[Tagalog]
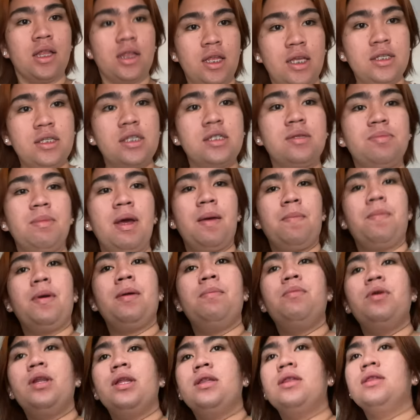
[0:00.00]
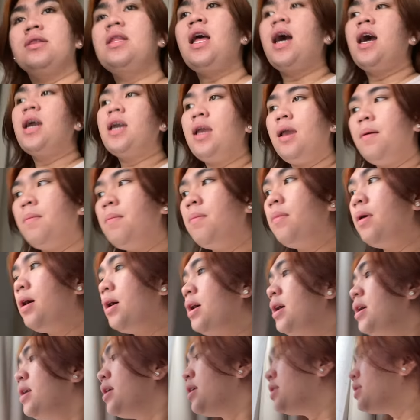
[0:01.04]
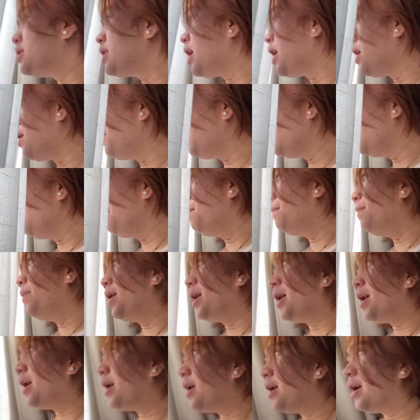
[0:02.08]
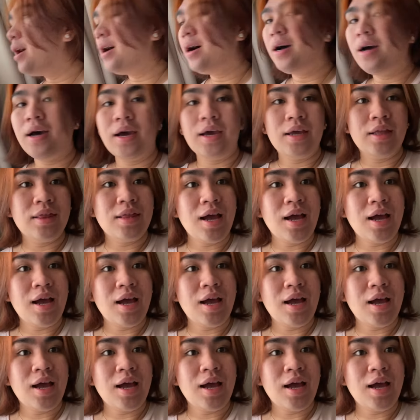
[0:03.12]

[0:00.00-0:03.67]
this is my favorite time sa aming bahay.